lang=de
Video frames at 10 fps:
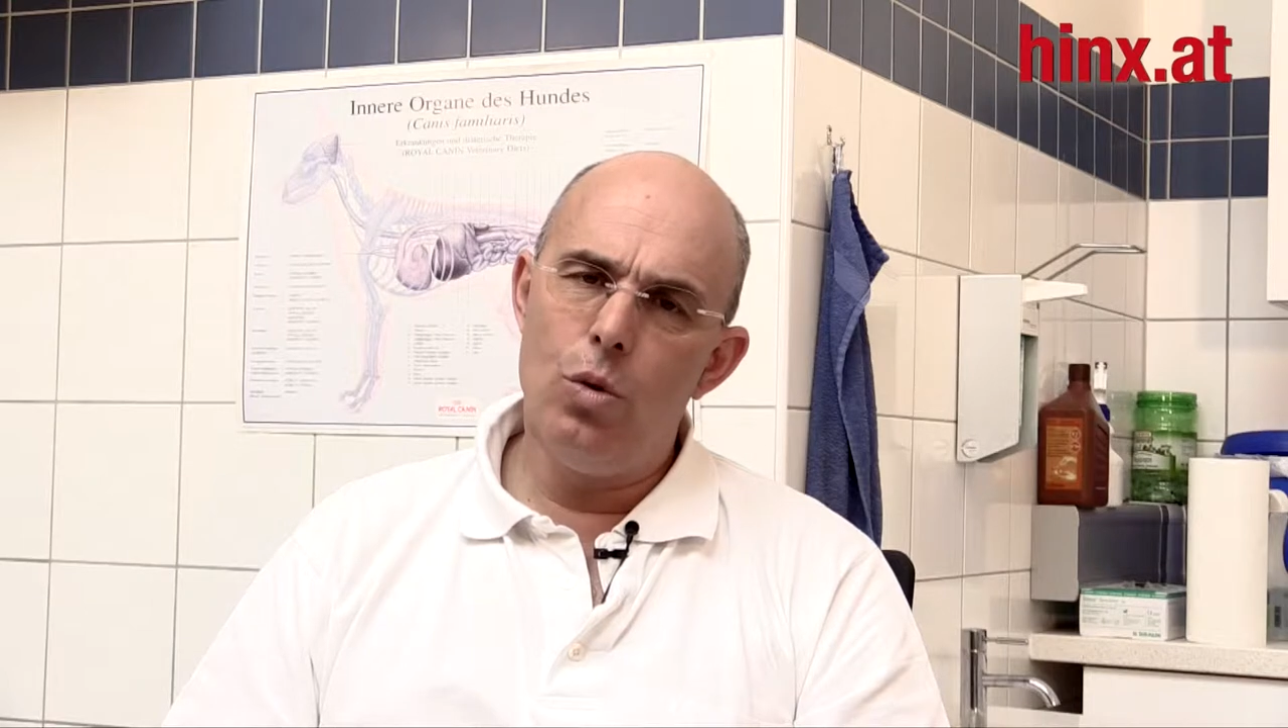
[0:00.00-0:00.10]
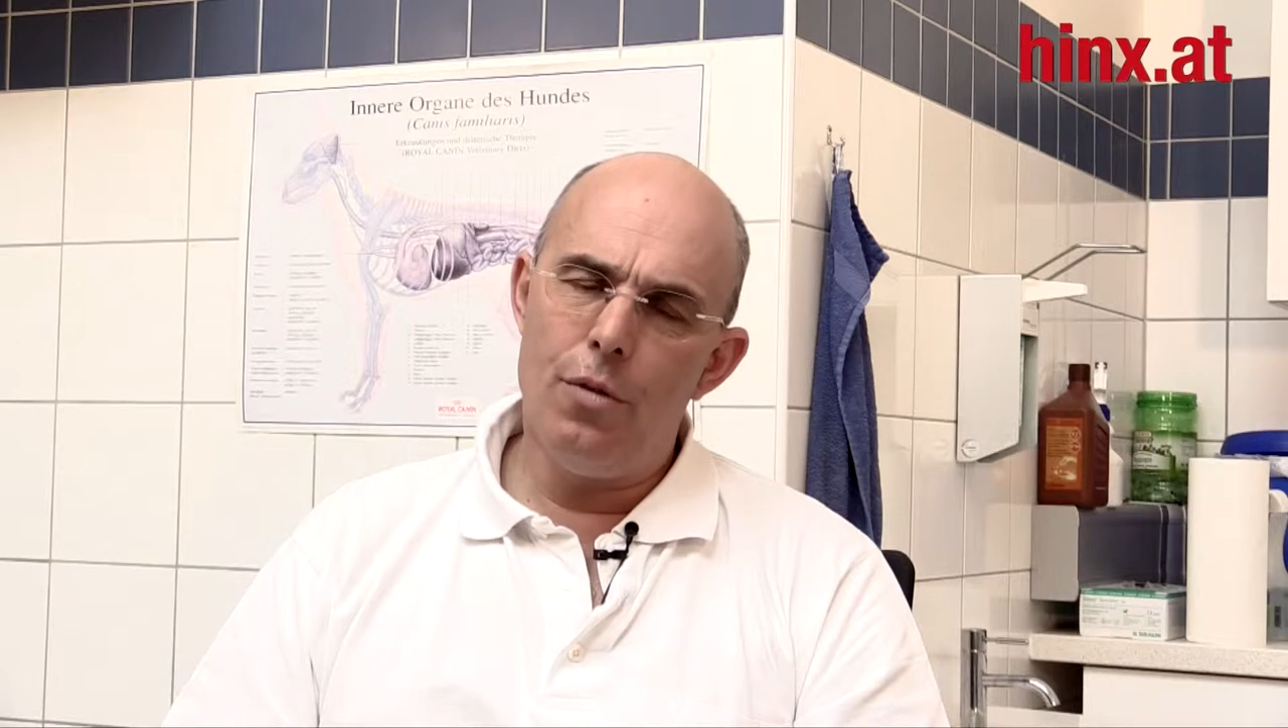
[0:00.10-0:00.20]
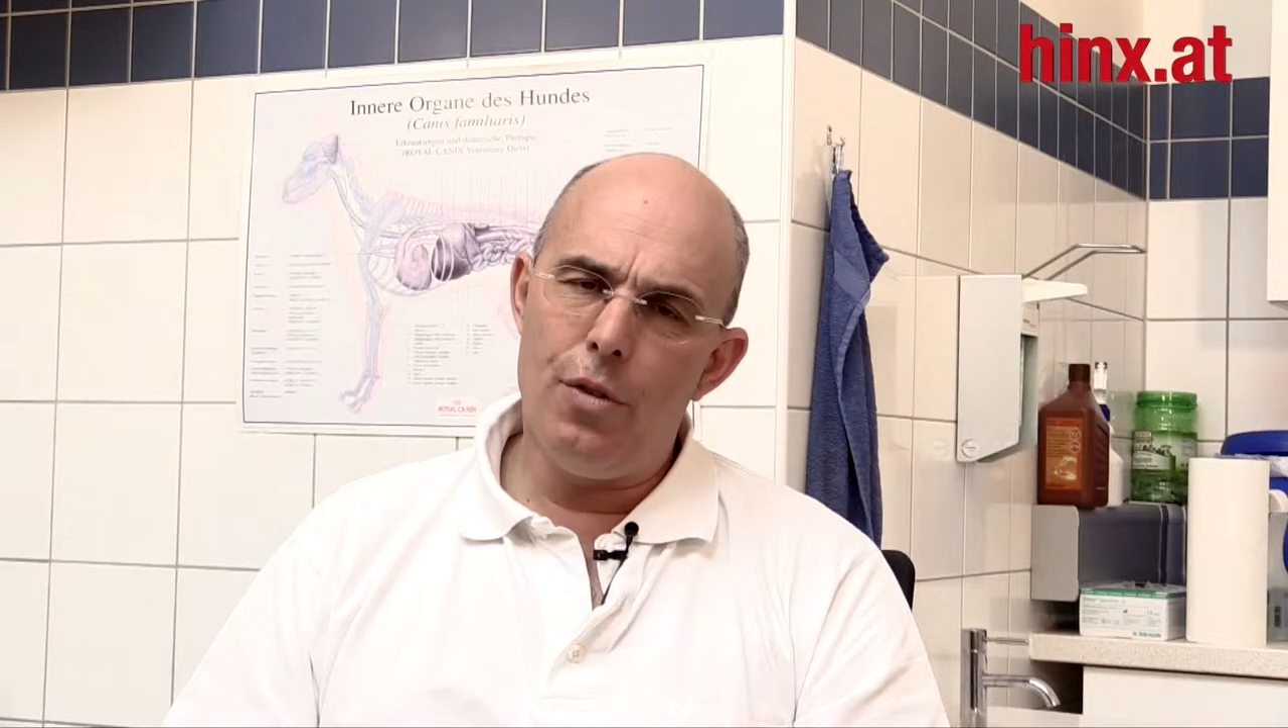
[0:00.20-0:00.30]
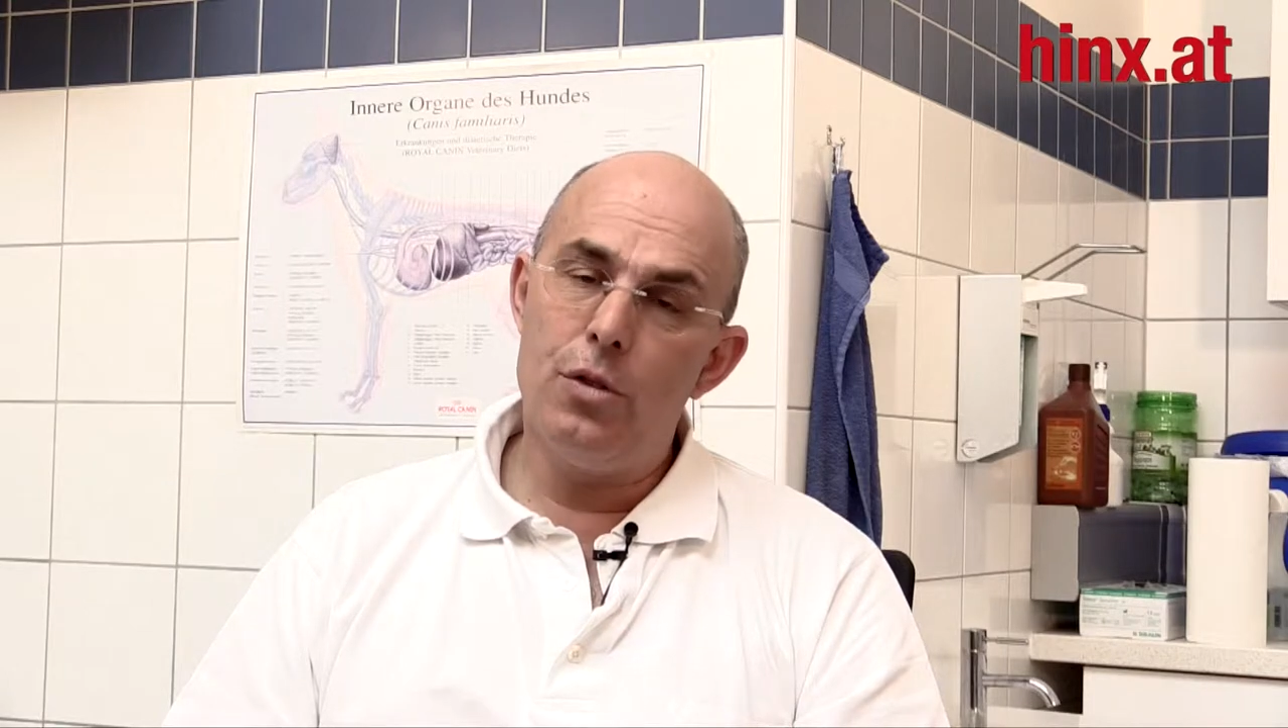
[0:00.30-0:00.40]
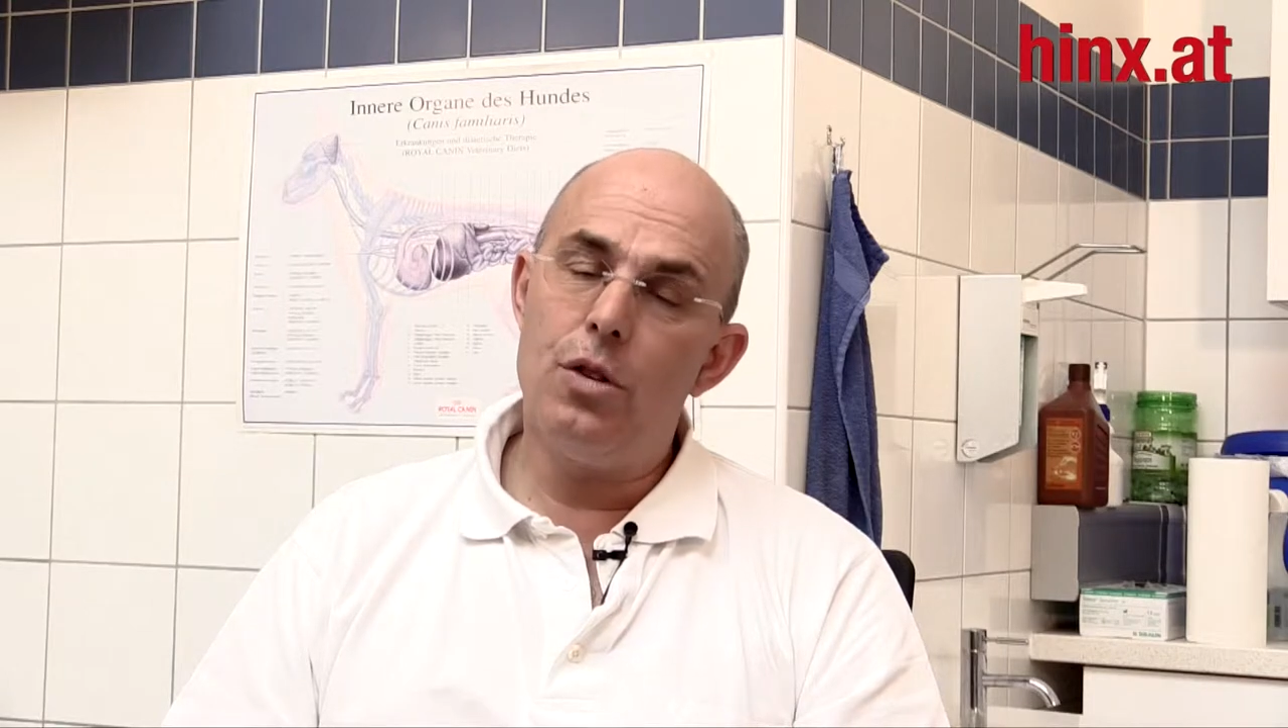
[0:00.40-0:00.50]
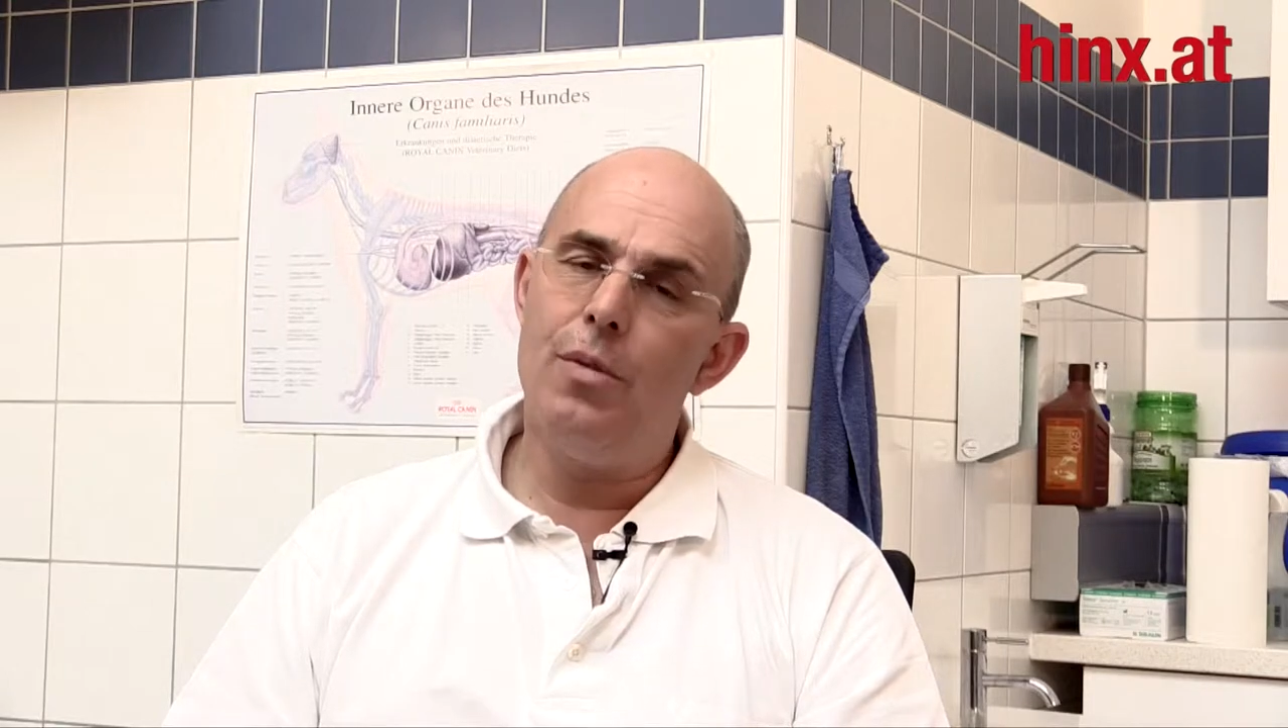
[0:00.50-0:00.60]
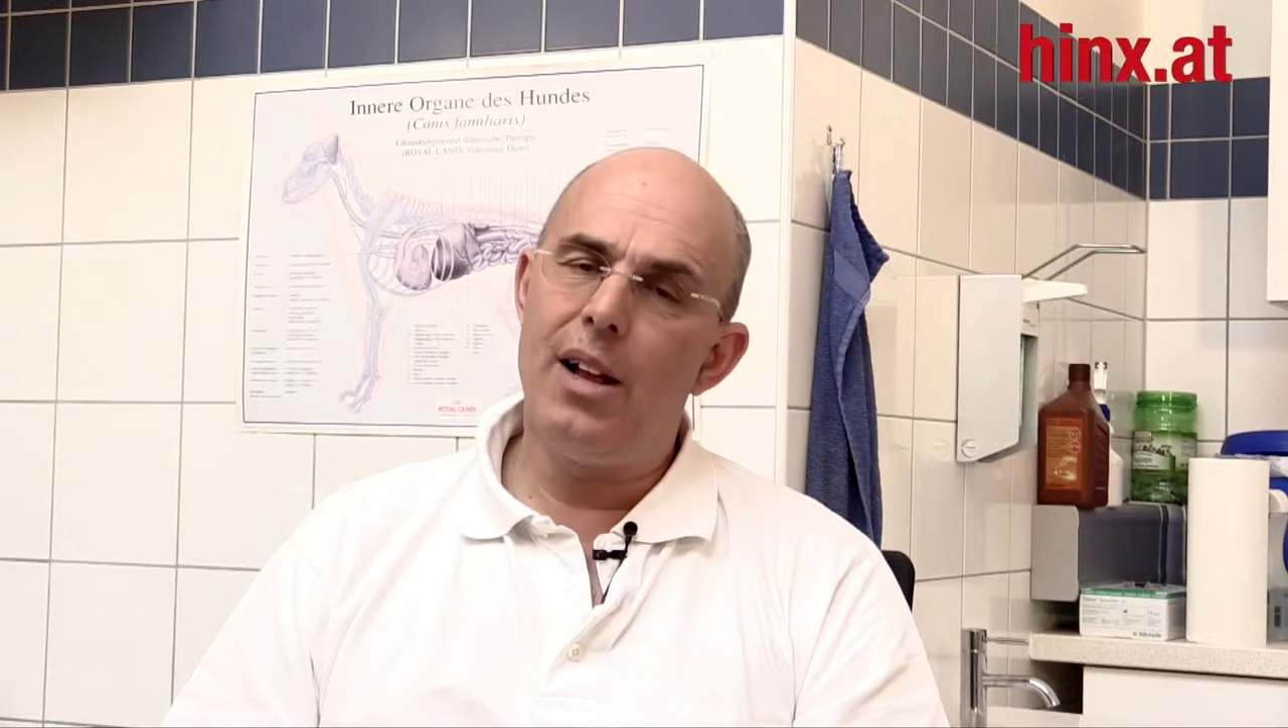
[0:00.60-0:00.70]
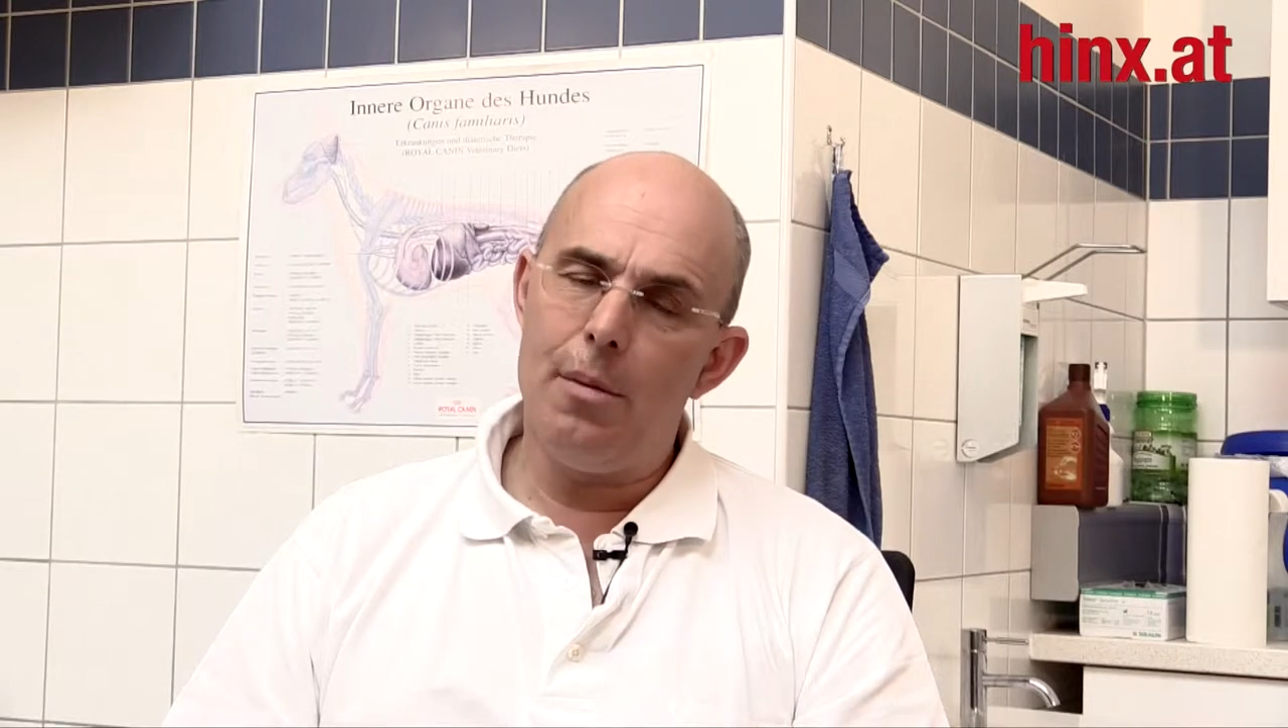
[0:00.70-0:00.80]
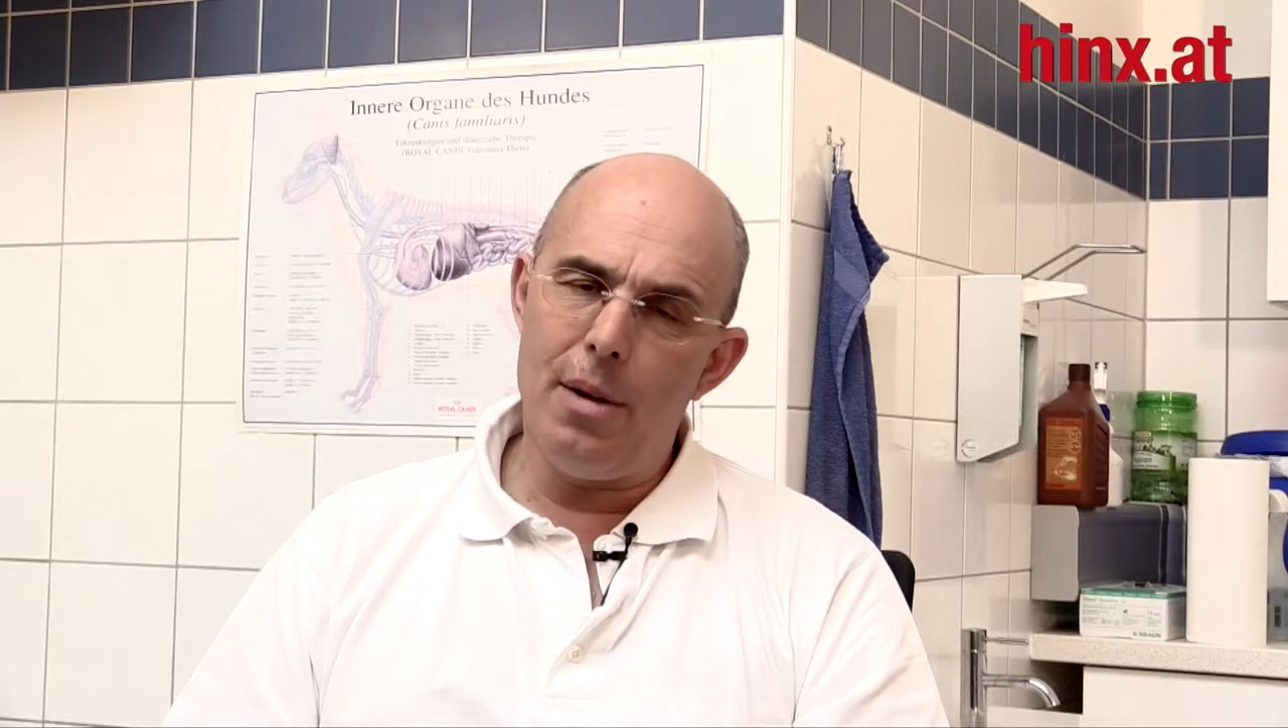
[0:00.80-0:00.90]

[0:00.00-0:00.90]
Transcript: Durchfall, und zwar wirklich,